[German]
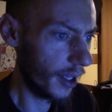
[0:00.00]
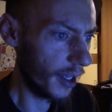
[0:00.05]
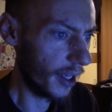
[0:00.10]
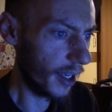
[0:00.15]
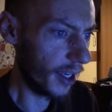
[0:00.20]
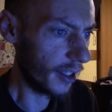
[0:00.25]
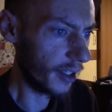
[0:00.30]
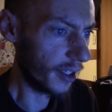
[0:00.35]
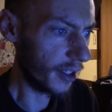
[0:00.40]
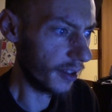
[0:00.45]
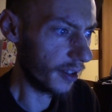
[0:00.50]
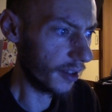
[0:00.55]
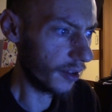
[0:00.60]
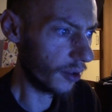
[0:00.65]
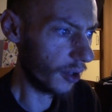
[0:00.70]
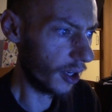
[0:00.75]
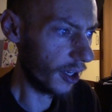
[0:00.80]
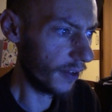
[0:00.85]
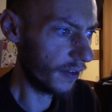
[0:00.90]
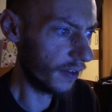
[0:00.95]
er, dass er
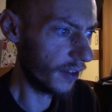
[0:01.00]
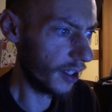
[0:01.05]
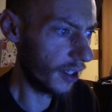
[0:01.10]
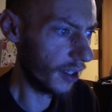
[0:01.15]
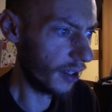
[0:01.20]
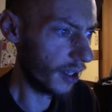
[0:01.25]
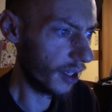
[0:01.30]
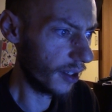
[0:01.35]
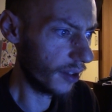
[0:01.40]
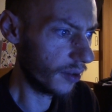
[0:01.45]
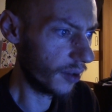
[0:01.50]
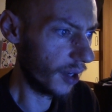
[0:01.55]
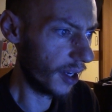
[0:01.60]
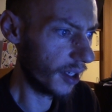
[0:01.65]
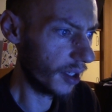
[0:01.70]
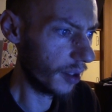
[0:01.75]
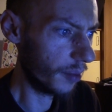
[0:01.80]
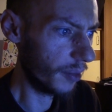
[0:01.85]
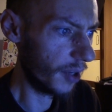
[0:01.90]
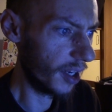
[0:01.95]
sogar fliegen kann zu
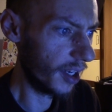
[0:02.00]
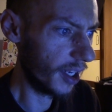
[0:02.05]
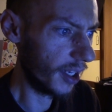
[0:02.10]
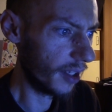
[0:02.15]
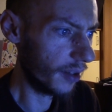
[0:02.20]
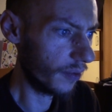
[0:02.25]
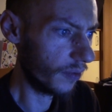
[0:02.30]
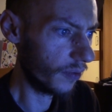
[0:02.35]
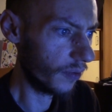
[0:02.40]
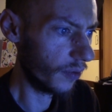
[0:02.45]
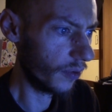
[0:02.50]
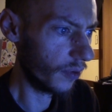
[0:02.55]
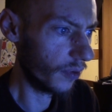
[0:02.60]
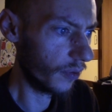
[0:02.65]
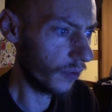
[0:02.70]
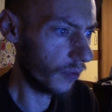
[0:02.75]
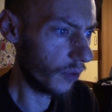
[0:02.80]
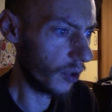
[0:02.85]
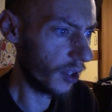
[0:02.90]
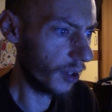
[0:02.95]
anderen Planeten,
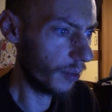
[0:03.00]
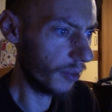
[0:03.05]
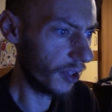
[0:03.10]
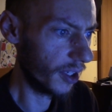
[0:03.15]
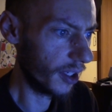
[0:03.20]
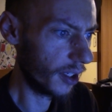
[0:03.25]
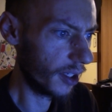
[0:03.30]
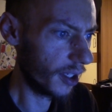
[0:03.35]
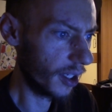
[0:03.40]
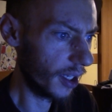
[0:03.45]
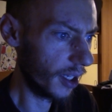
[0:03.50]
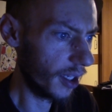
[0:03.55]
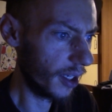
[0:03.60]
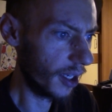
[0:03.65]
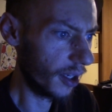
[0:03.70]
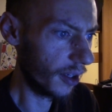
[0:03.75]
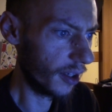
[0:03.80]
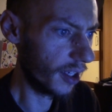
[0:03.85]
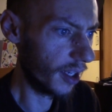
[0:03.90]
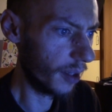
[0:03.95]
wo immer
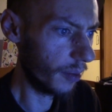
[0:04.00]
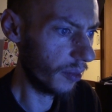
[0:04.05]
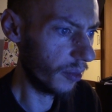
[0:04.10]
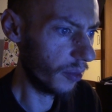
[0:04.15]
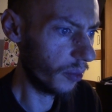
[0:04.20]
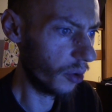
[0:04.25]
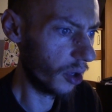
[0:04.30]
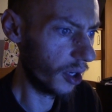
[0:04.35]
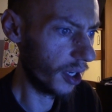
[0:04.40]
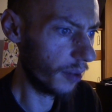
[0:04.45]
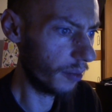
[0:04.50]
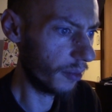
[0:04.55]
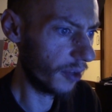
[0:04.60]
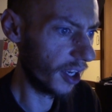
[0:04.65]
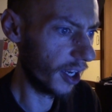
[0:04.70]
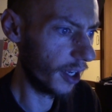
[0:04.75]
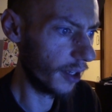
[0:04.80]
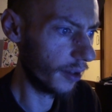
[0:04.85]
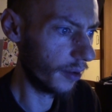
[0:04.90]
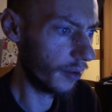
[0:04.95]
er auch Leben vorheben
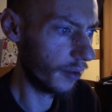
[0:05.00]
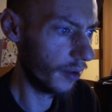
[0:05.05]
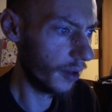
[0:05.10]
kann.